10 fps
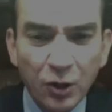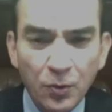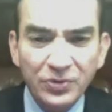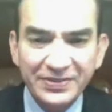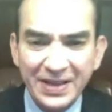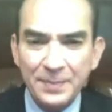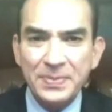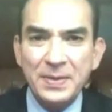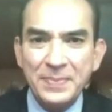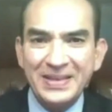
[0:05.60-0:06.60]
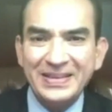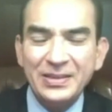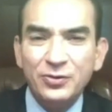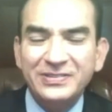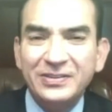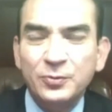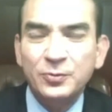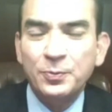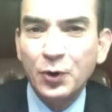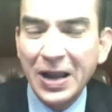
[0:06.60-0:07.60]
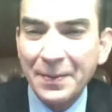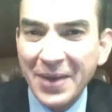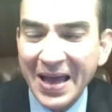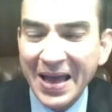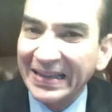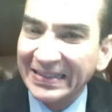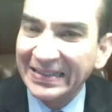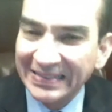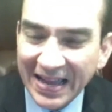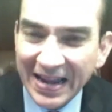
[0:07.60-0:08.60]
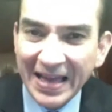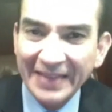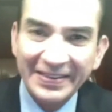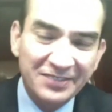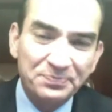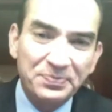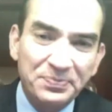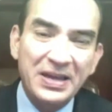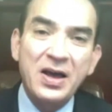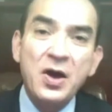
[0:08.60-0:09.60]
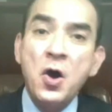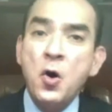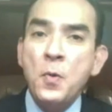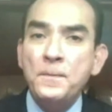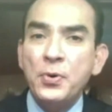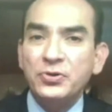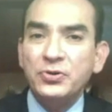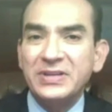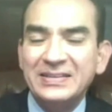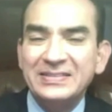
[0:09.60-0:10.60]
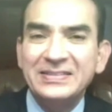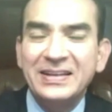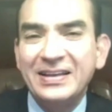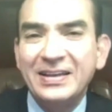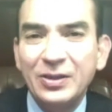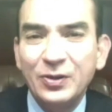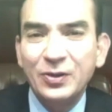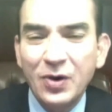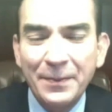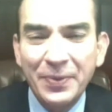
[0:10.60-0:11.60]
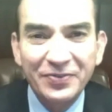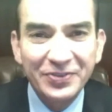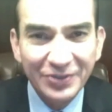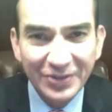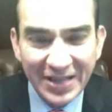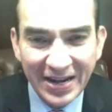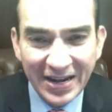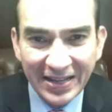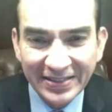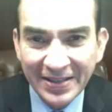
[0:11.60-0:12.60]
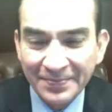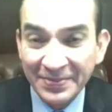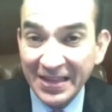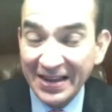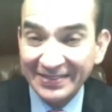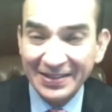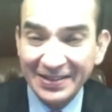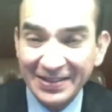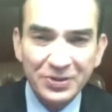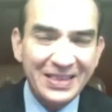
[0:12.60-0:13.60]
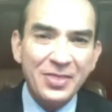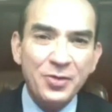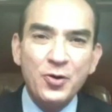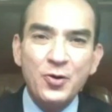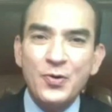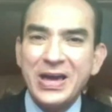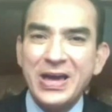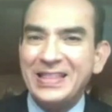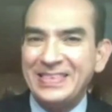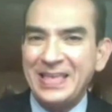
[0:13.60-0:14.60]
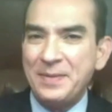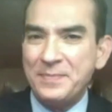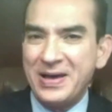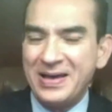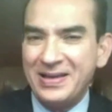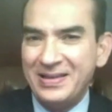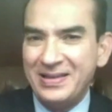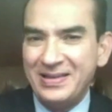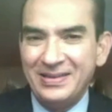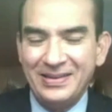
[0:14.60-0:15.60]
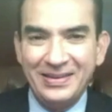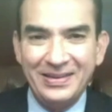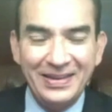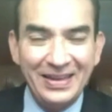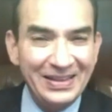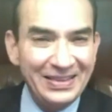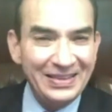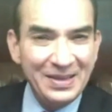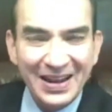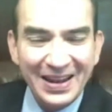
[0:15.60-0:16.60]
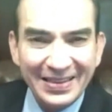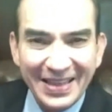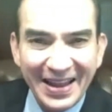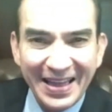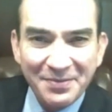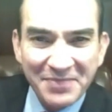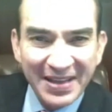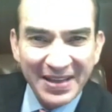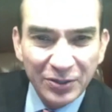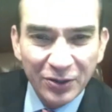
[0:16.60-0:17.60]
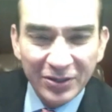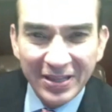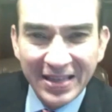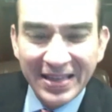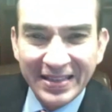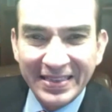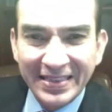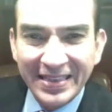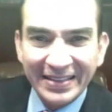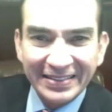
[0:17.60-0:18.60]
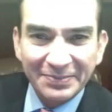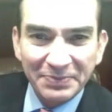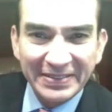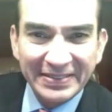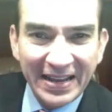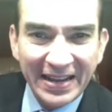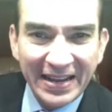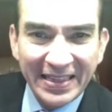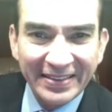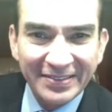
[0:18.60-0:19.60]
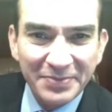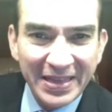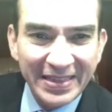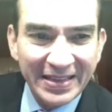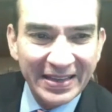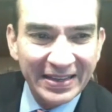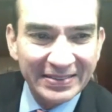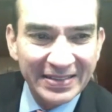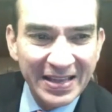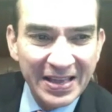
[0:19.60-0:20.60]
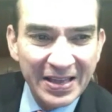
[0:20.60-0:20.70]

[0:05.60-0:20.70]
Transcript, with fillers: ¿Cómo están? Bienvenidos a su programa En Sala de Espera, un podcast dirigido a profesionales de la salud. El día de hoy un gran tema, eh, el tema de la invasión de las especialidades médicas.